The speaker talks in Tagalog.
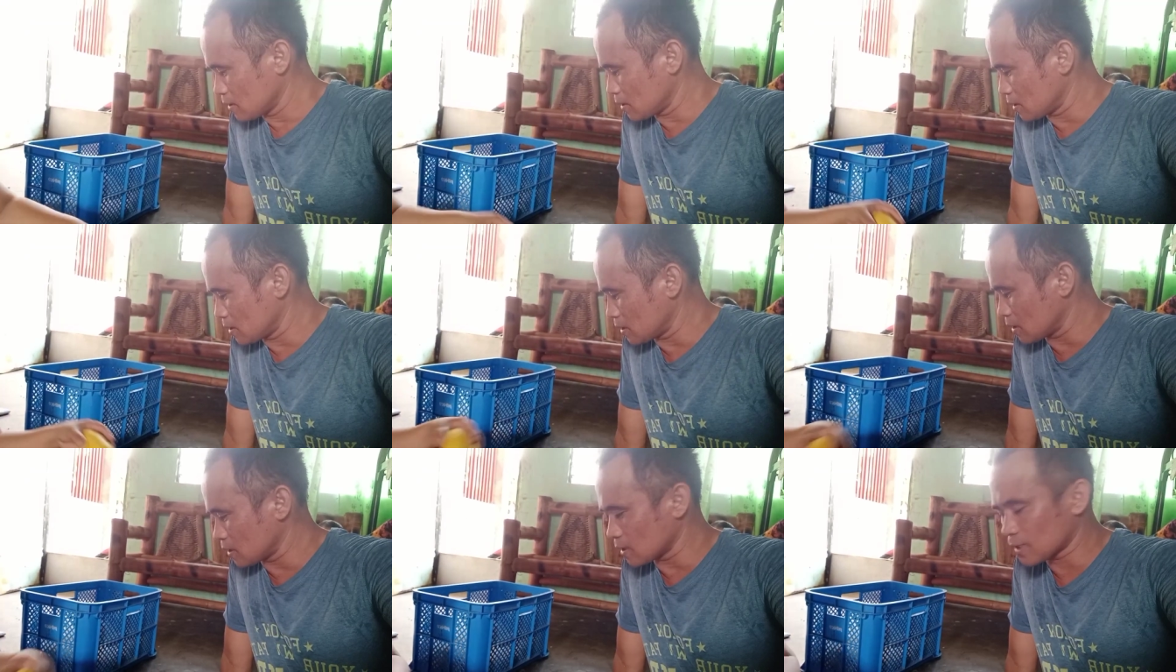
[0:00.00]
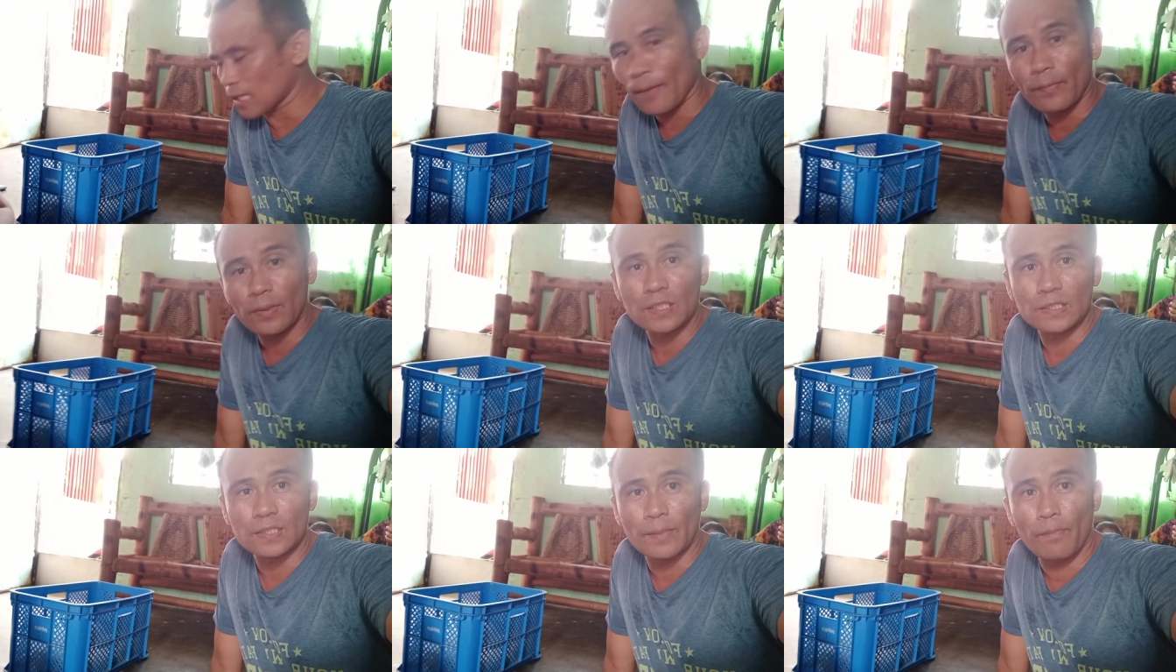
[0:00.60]
itama
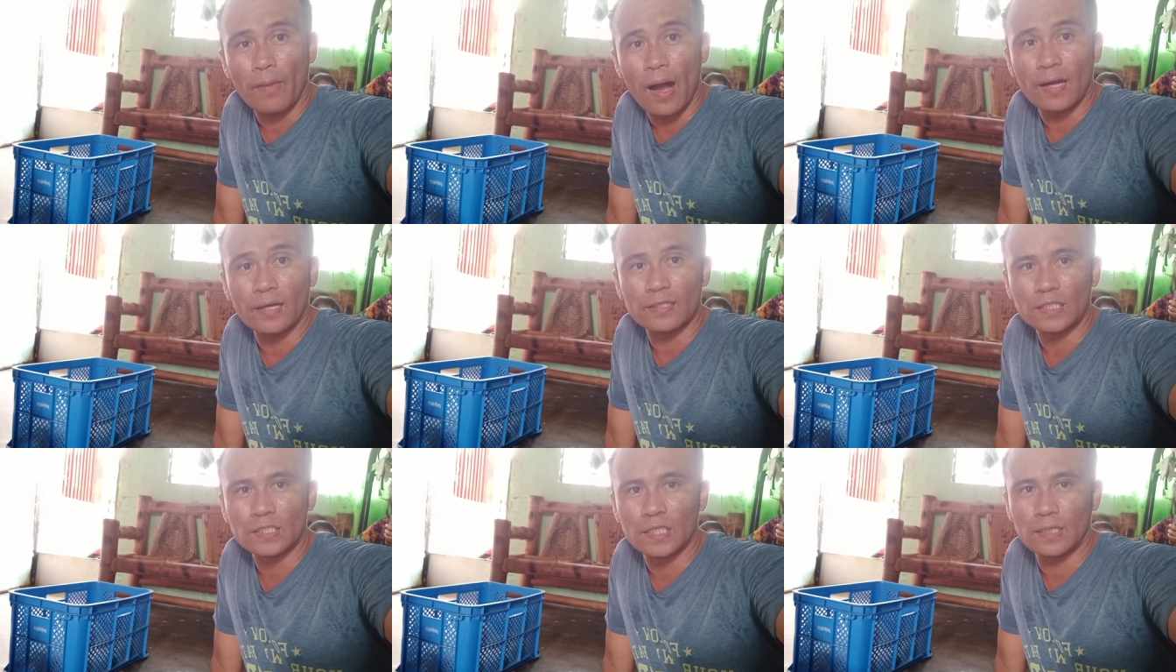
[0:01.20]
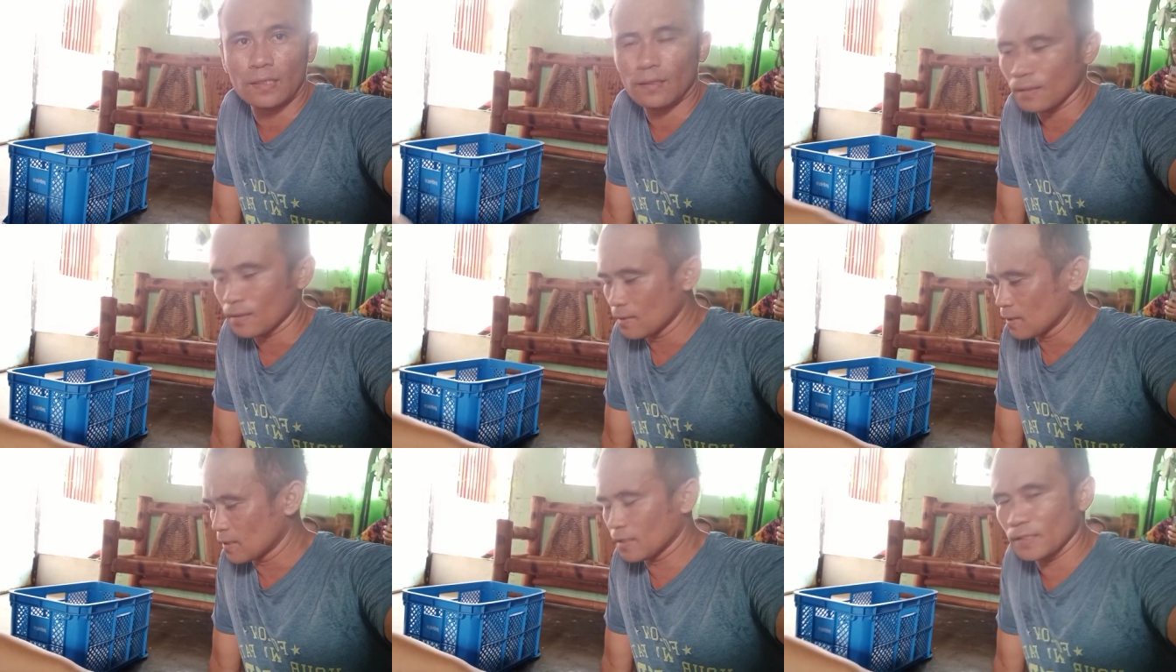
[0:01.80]
sa timbangan kasi
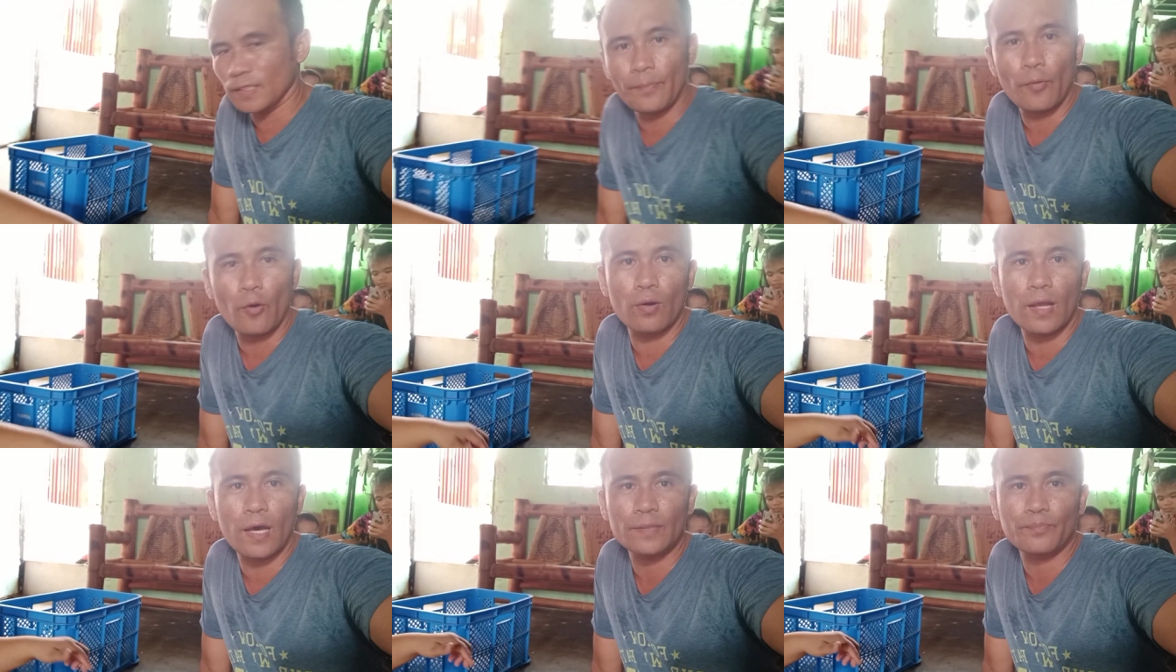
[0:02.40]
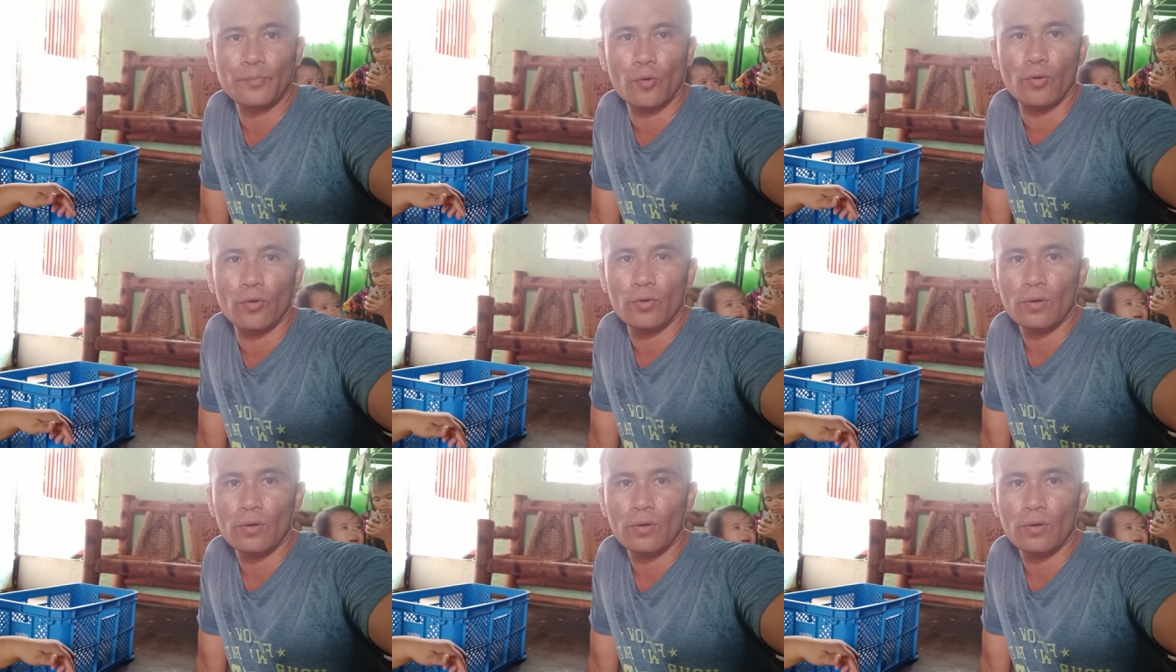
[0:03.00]
hindi po lahat po